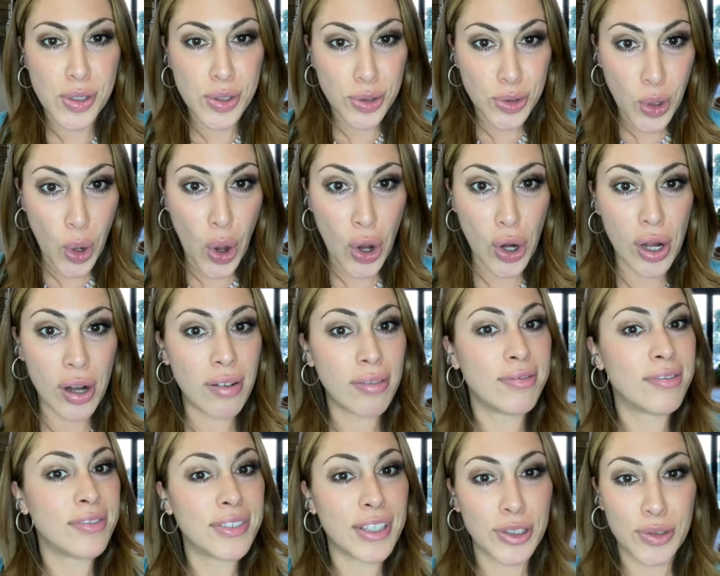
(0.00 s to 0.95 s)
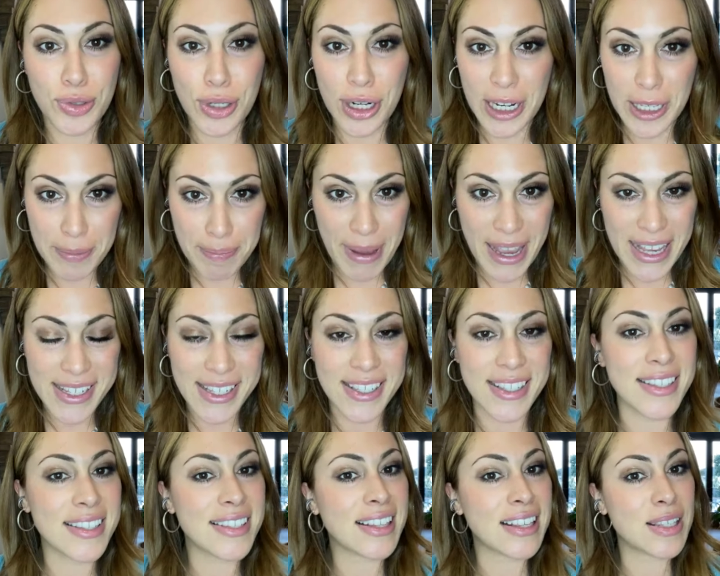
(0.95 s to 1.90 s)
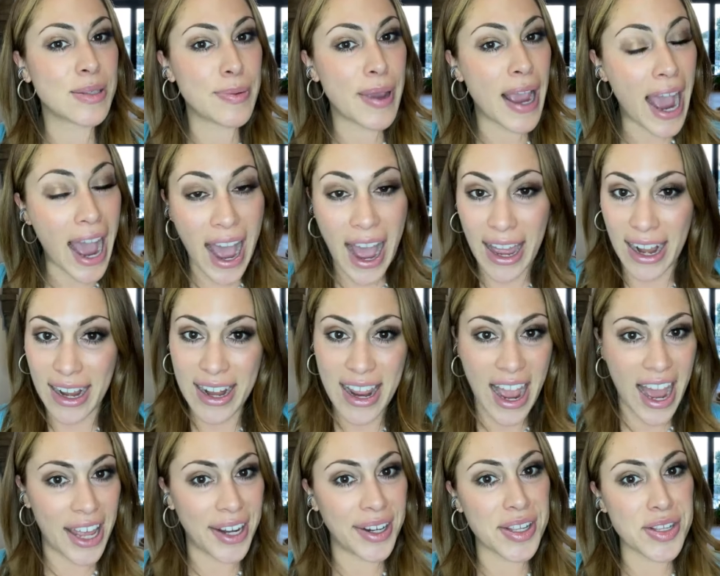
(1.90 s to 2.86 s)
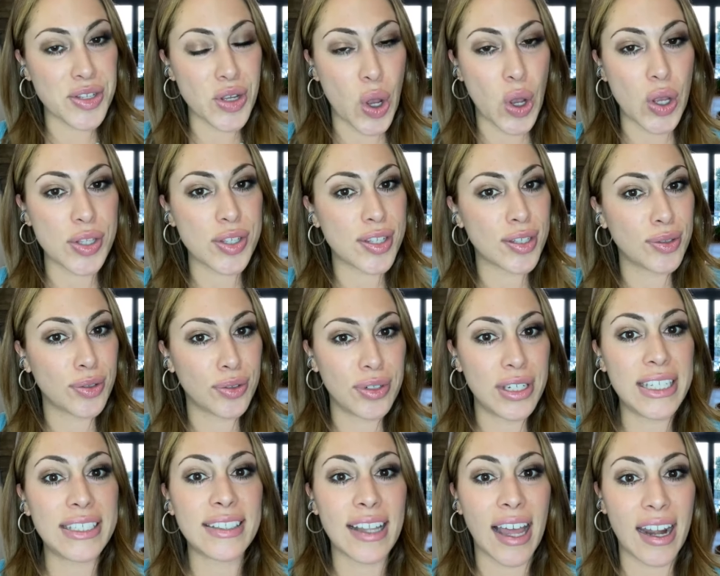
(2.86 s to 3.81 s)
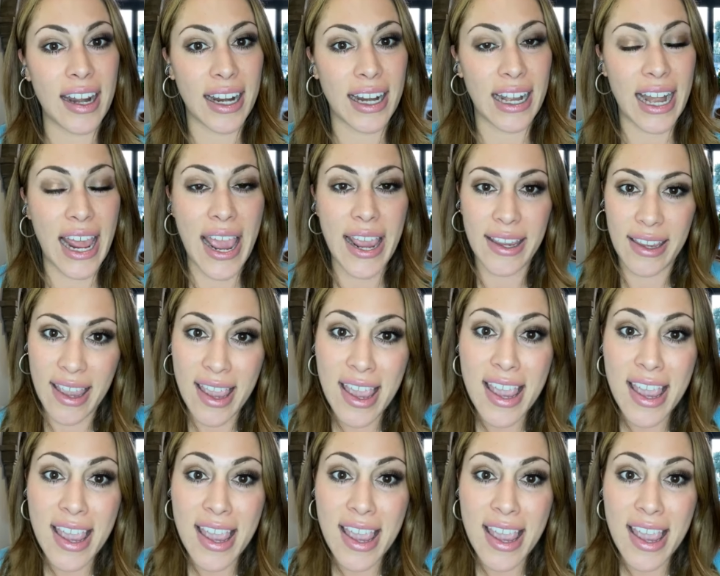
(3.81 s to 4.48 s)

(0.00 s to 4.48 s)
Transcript: Toll, natürlich bestens, dass wir alle anders aussehen und nicht alle gleich.